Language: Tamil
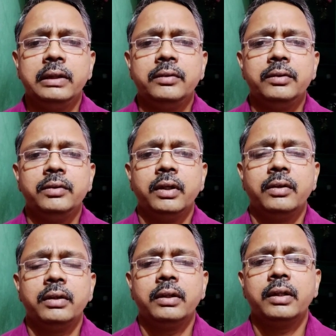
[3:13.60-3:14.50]

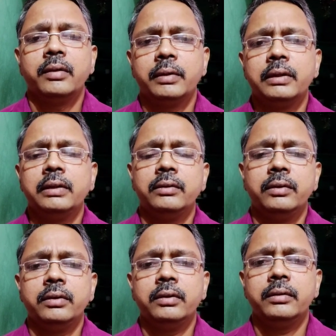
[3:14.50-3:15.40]
இண்டிவிஜுவலாக கூட இருக்கலாம் அது
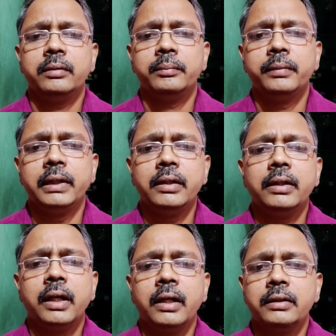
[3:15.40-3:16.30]
ஒரு மிடில்
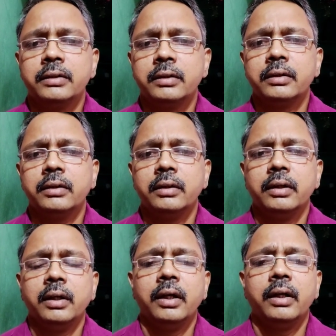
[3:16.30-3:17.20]
கிளாஸ்
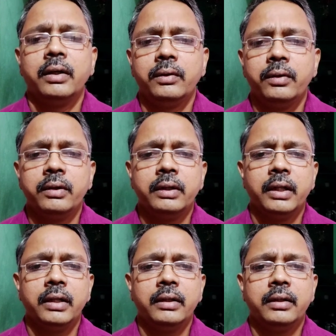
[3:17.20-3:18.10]
ஒரு
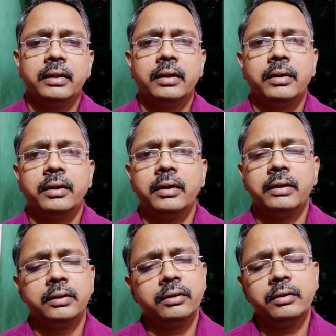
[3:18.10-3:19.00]
ஏழைகள்
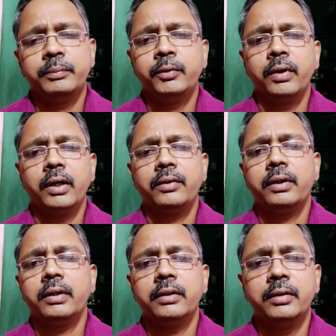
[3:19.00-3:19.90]
ஏதோ ஒரு புவராக
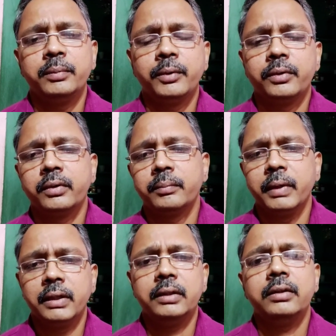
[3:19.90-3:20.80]
கூட இருந்துட்டு போகட்டும்
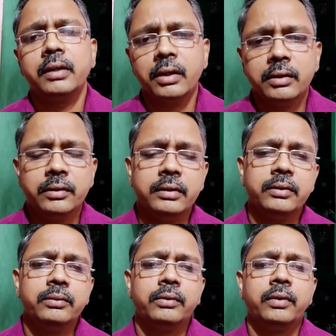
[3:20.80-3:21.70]
பட் இதுக்காக
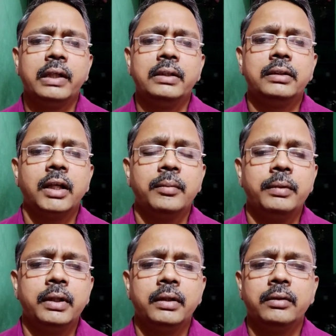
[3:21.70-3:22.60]
வந்து உழைச்சி
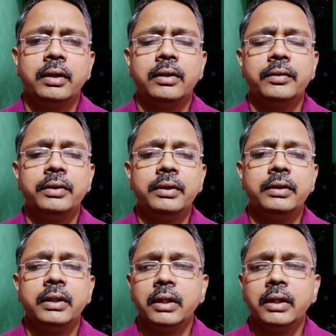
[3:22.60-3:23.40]
சாப்பிட்டோன்னா வந்து